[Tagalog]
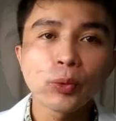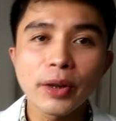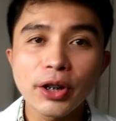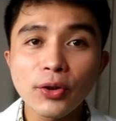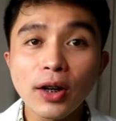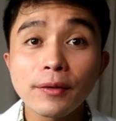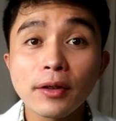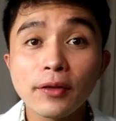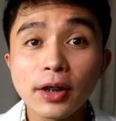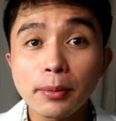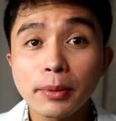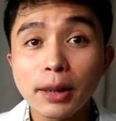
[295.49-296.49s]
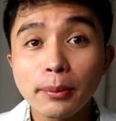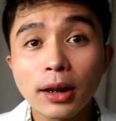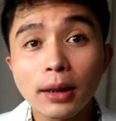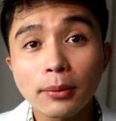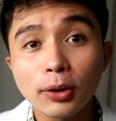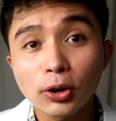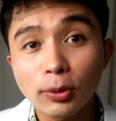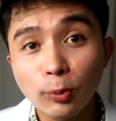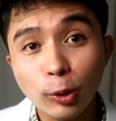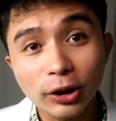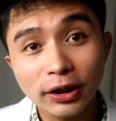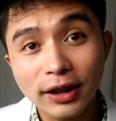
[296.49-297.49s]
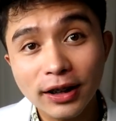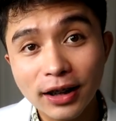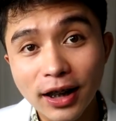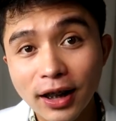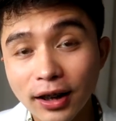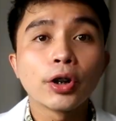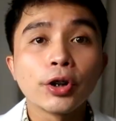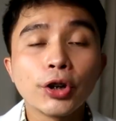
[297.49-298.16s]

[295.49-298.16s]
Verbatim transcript: when you have a very minimal amount of water intake,